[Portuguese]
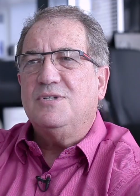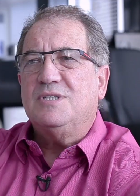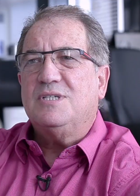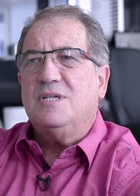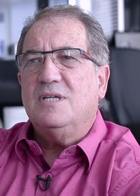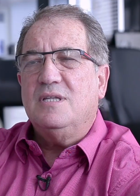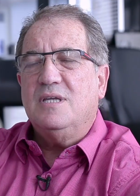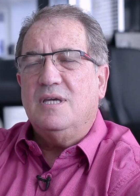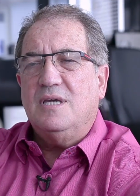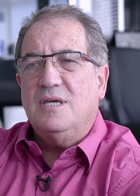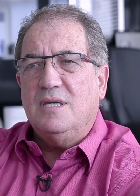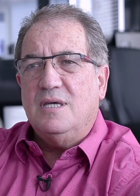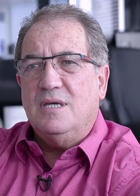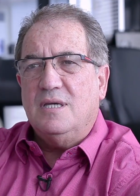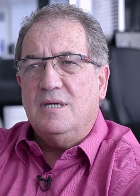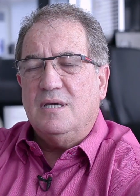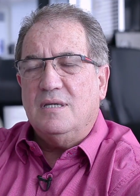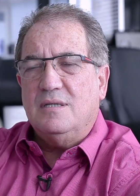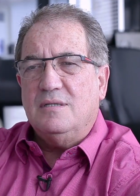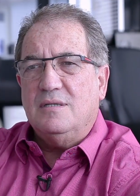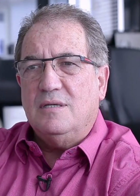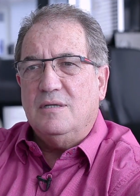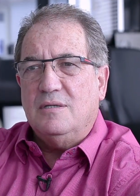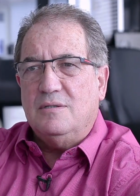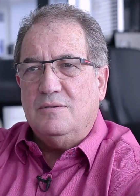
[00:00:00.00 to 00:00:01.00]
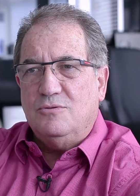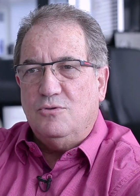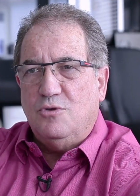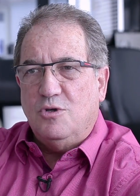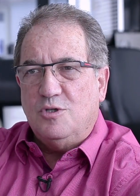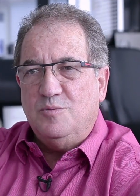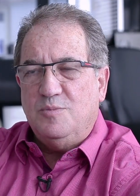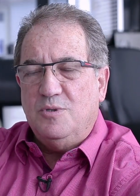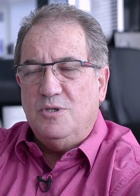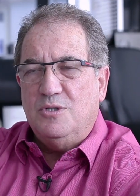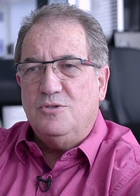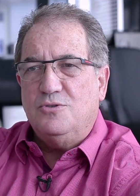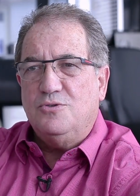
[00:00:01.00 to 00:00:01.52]
vista de
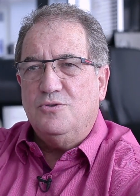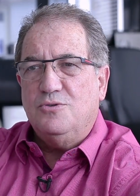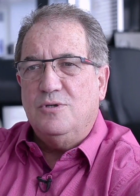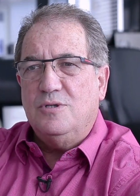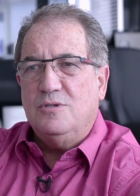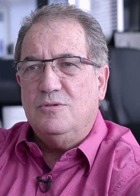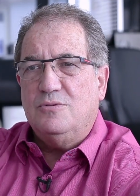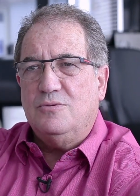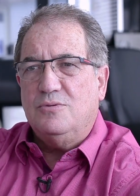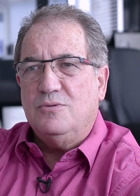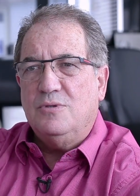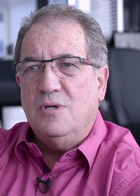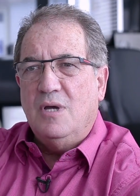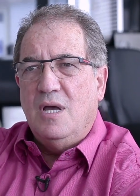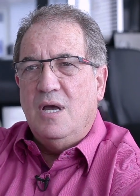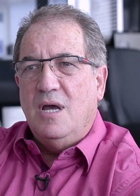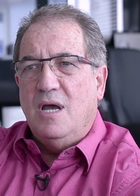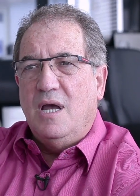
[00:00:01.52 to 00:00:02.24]
2018,